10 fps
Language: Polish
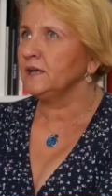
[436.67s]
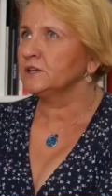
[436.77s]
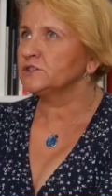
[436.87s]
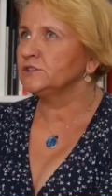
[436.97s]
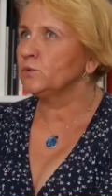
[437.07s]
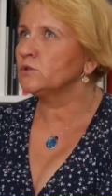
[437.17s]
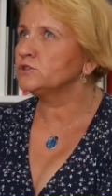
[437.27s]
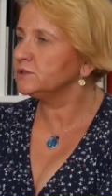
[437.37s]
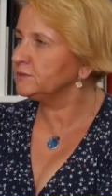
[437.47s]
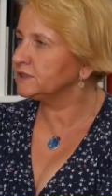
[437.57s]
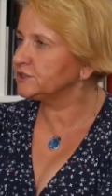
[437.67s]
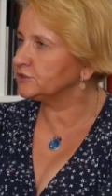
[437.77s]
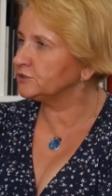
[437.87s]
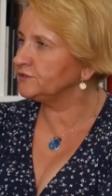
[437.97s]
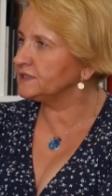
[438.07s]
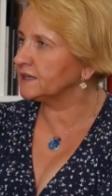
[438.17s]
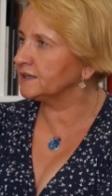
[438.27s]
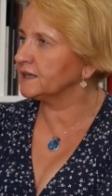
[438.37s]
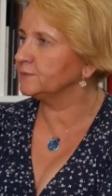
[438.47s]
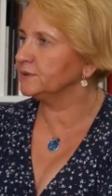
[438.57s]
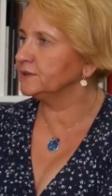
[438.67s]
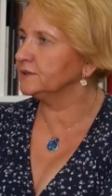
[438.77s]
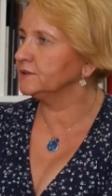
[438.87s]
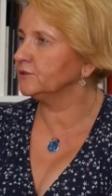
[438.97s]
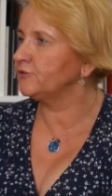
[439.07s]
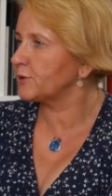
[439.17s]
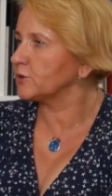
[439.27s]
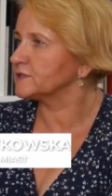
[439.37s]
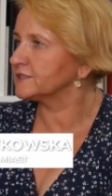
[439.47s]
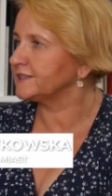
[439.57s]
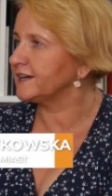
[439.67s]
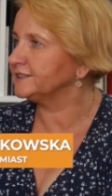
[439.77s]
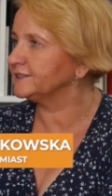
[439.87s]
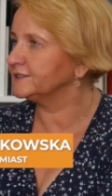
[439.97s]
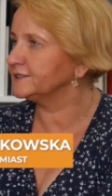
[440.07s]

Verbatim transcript: Czyli łączymy te środowiska jakby wprost, tak?